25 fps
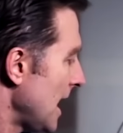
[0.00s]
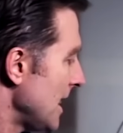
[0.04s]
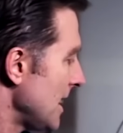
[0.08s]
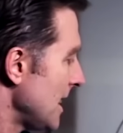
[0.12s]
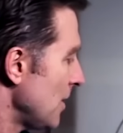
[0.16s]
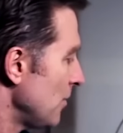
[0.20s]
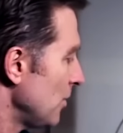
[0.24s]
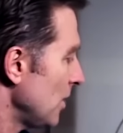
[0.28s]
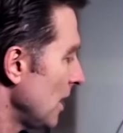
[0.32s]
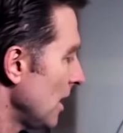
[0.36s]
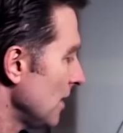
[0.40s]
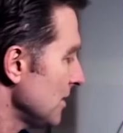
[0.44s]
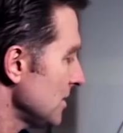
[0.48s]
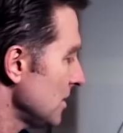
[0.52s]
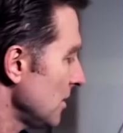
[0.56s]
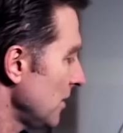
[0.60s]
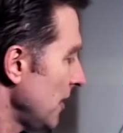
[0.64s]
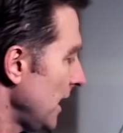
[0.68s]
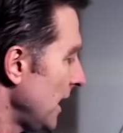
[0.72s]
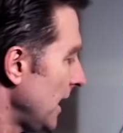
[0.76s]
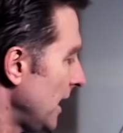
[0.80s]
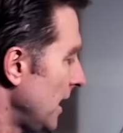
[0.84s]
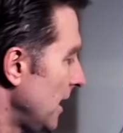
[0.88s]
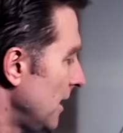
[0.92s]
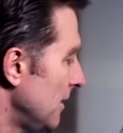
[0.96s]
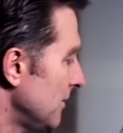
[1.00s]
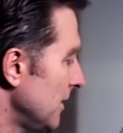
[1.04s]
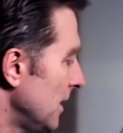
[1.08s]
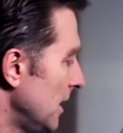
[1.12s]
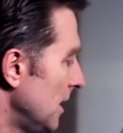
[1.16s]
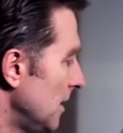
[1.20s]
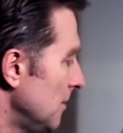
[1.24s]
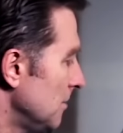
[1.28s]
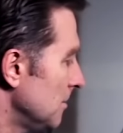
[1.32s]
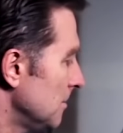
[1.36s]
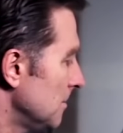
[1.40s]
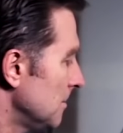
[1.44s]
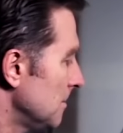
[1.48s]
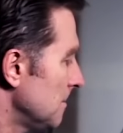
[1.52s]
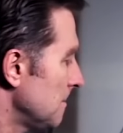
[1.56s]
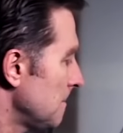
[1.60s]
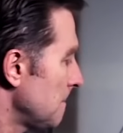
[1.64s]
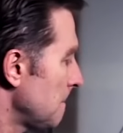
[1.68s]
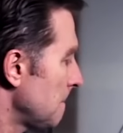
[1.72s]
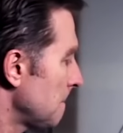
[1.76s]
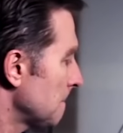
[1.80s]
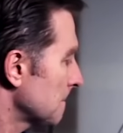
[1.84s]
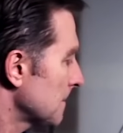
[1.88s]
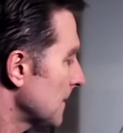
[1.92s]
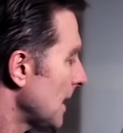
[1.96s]
Далее у нас... Um,
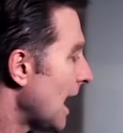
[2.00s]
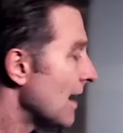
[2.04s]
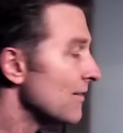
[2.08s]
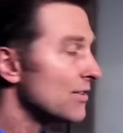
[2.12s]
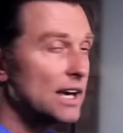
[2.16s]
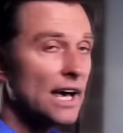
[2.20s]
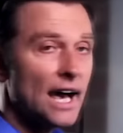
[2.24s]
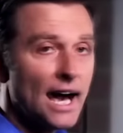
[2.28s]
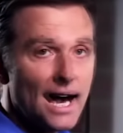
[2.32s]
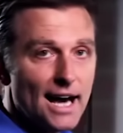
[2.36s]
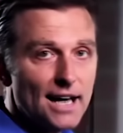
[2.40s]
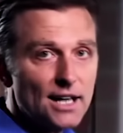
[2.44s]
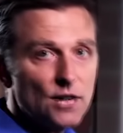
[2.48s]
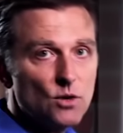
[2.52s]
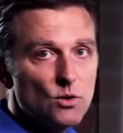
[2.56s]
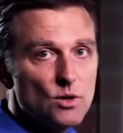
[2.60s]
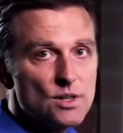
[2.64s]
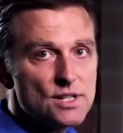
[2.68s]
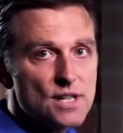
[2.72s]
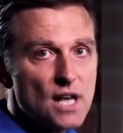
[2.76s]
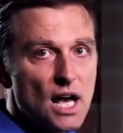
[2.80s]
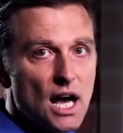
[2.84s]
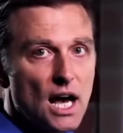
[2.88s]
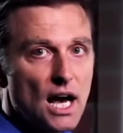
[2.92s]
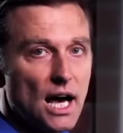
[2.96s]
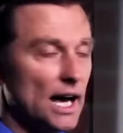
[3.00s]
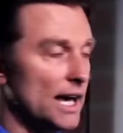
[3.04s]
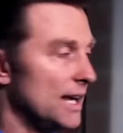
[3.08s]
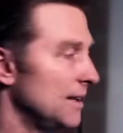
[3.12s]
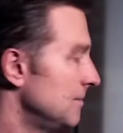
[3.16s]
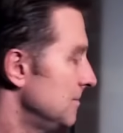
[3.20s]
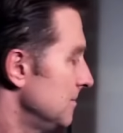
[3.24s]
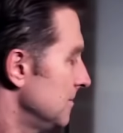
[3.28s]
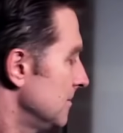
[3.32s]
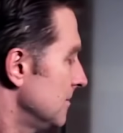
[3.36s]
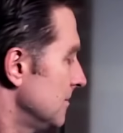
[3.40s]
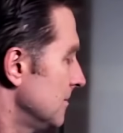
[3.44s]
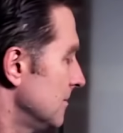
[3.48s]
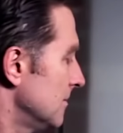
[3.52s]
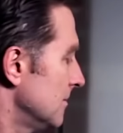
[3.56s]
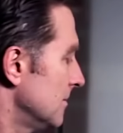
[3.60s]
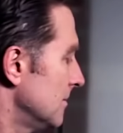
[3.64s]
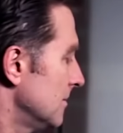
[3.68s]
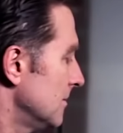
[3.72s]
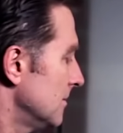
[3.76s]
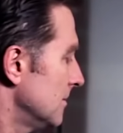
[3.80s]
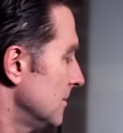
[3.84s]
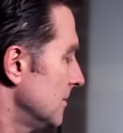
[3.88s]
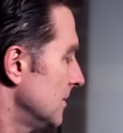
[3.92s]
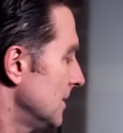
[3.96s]
в авокадо их много,
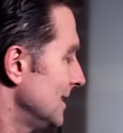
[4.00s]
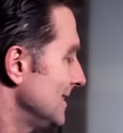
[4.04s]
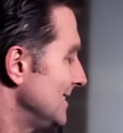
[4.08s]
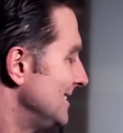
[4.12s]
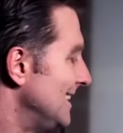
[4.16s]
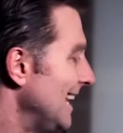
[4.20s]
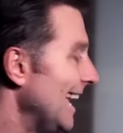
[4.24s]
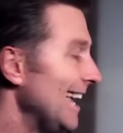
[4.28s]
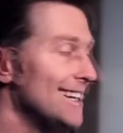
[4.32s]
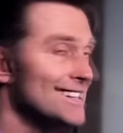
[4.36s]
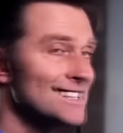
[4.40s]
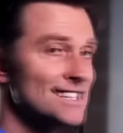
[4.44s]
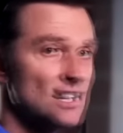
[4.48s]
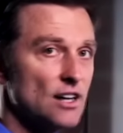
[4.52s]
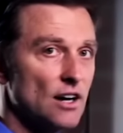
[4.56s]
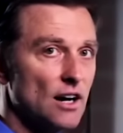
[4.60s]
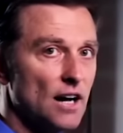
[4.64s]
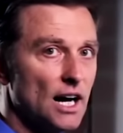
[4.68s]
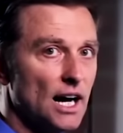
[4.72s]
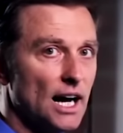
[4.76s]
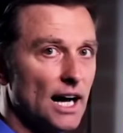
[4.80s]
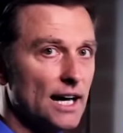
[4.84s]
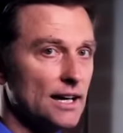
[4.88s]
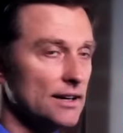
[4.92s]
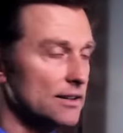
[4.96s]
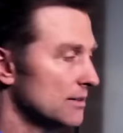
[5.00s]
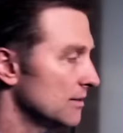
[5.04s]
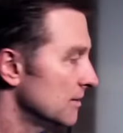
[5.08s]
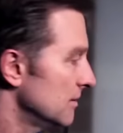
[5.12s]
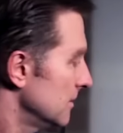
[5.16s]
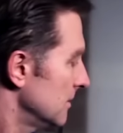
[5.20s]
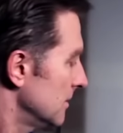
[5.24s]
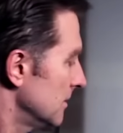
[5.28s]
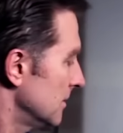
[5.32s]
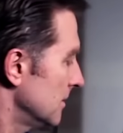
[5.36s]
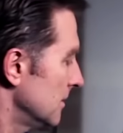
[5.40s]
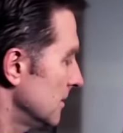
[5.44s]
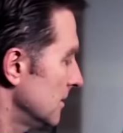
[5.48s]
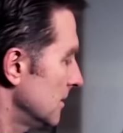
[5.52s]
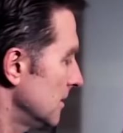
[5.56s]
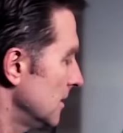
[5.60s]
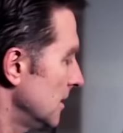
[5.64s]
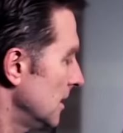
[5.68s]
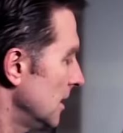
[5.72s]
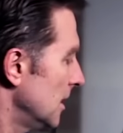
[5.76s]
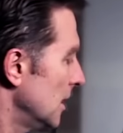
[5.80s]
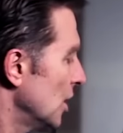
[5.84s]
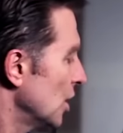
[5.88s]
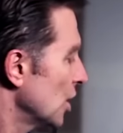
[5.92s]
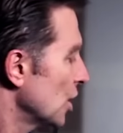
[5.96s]
в финиках много,
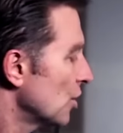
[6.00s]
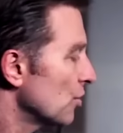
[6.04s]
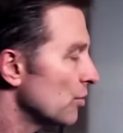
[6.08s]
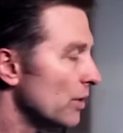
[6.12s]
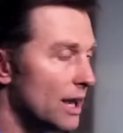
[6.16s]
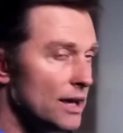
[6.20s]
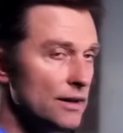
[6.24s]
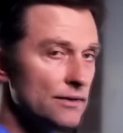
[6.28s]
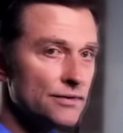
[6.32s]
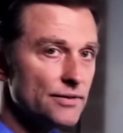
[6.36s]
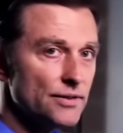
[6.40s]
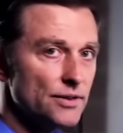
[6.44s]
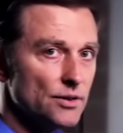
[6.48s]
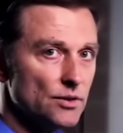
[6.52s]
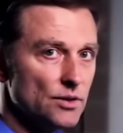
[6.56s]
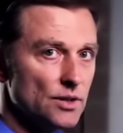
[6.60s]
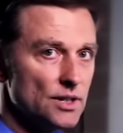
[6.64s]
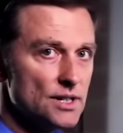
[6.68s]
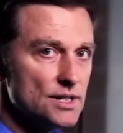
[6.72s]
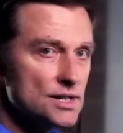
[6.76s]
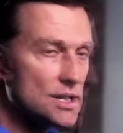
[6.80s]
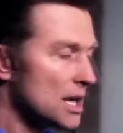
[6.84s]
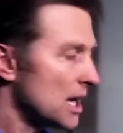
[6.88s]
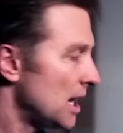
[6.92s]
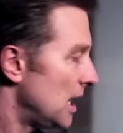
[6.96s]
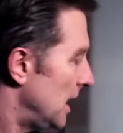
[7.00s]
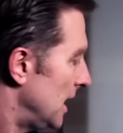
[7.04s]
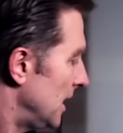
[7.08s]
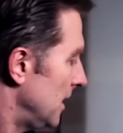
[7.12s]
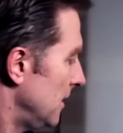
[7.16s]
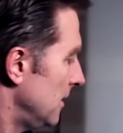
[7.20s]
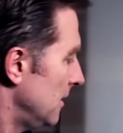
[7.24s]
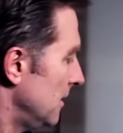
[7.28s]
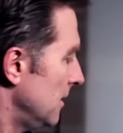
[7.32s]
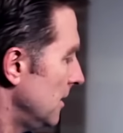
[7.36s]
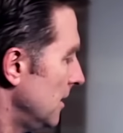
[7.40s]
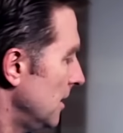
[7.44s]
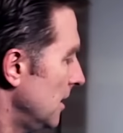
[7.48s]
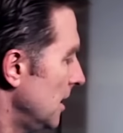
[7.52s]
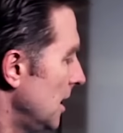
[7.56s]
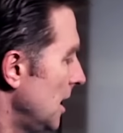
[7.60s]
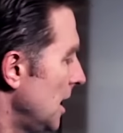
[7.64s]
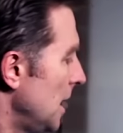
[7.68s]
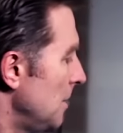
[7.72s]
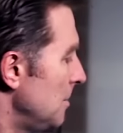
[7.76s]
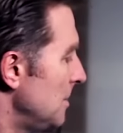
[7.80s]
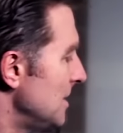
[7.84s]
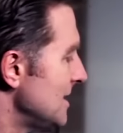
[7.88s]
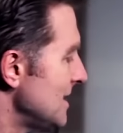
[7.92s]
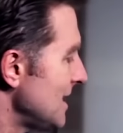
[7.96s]
в грейпфрутах много,
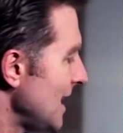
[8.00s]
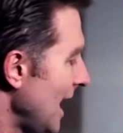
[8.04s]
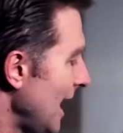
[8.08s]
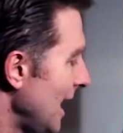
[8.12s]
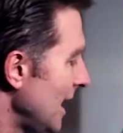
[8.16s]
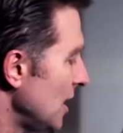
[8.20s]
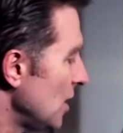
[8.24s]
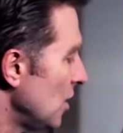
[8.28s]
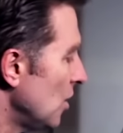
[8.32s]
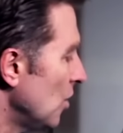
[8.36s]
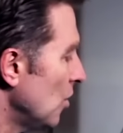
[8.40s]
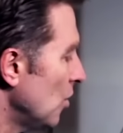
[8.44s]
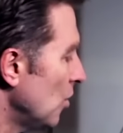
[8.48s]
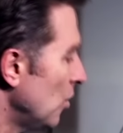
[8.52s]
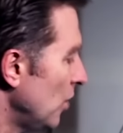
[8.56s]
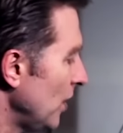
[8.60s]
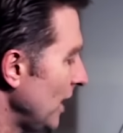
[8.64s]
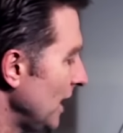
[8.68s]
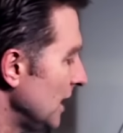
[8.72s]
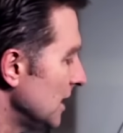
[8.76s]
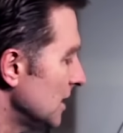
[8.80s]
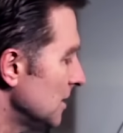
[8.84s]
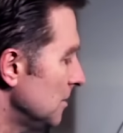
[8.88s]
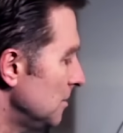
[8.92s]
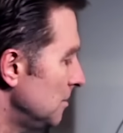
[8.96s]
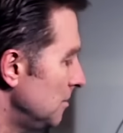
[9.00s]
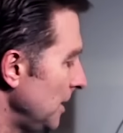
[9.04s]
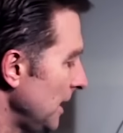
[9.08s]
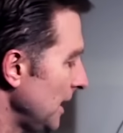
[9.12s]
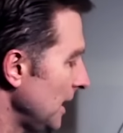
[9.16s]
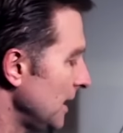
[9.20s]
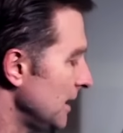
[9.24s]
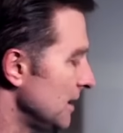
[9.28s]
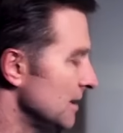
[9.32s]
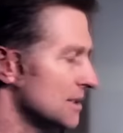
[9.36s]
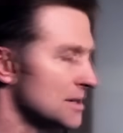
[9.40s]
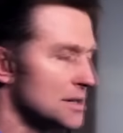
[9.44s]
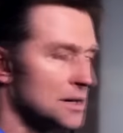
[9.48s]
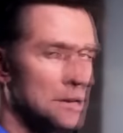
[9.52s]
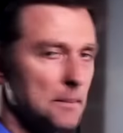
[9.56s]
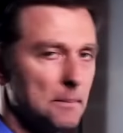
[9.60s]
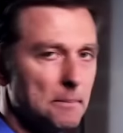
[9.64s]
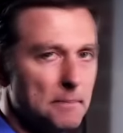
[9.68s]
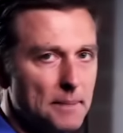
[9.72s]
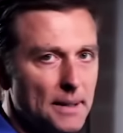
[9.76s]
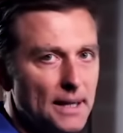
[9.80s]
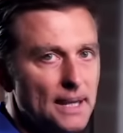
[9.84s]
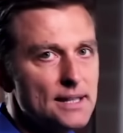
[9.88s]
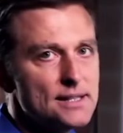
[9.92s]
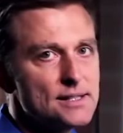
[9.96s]
в картофеле, пшенице, бабах,
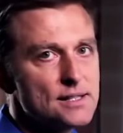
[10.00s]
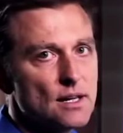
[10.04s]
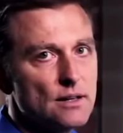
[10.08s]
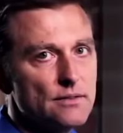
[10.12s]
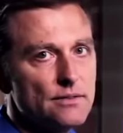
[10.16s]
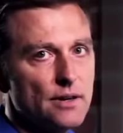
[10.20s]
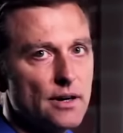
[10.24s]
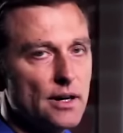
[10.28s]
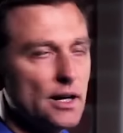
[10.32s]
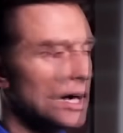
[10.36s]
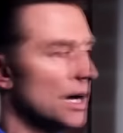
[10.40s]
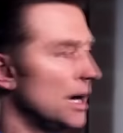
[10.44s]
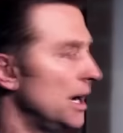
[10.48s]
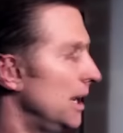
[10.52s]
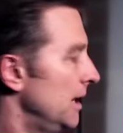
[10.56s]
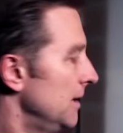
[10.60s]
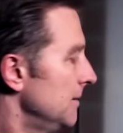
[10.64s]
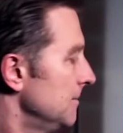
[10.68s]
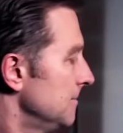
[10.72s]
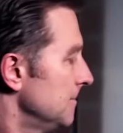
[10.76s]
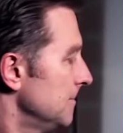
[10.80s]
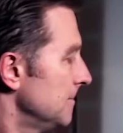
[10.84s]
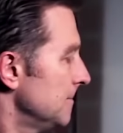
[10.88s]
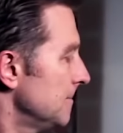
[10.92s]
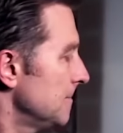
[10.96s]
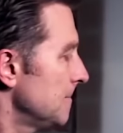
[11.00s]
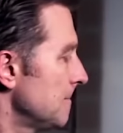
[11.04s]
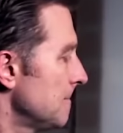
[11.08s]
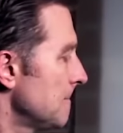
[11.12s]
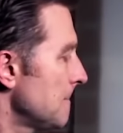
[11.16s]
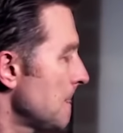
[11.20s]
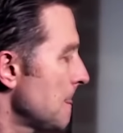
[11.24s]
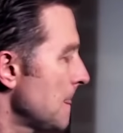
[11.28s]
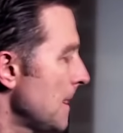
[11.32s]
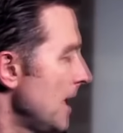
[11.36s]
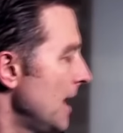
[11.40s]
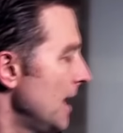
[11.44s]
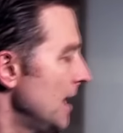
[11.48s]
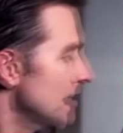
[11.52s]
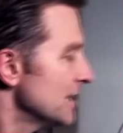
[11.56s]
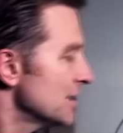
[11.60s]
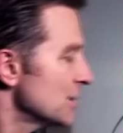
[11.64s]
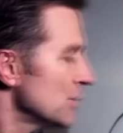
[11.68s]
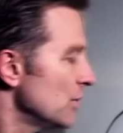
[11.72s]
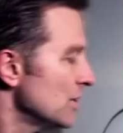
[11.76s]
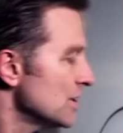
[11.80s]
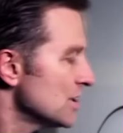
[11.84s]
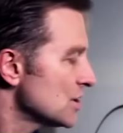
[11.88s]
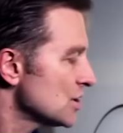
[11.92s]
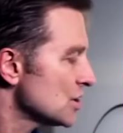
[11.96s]
свекле очень много, в
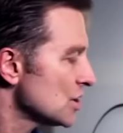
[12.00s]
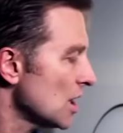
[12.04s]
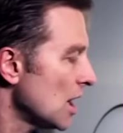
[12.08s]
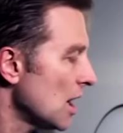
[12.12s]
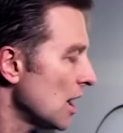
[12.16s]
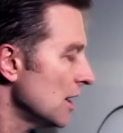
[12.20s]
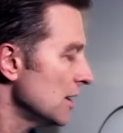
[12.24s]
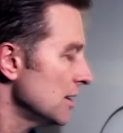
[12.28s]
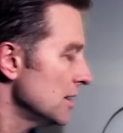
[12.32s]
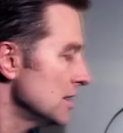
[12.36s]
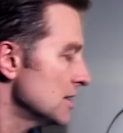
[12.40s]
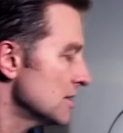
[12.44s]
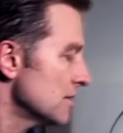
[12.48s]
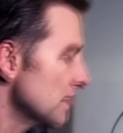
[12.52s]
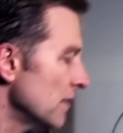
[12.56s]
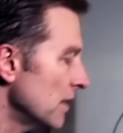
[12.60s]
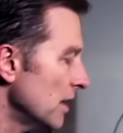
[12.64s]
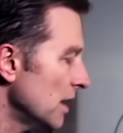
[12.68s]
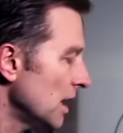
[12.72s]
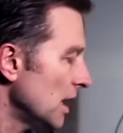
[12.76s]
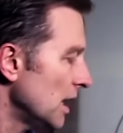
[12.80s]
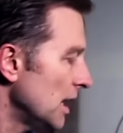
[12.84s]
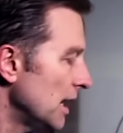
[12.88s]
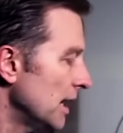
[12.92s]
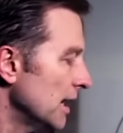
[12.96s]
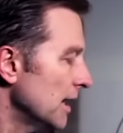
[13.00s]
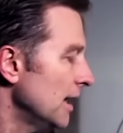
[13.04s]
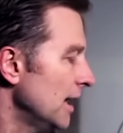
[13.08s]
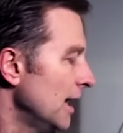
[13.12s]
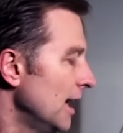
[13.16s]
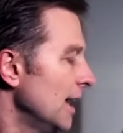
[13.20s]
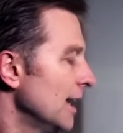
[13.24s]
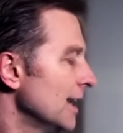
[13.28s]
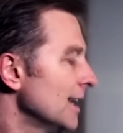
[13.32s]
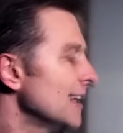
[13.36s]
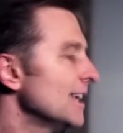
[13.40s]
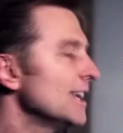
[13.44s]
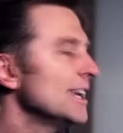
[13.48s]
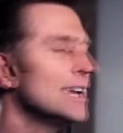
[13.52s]
мангольде очень много,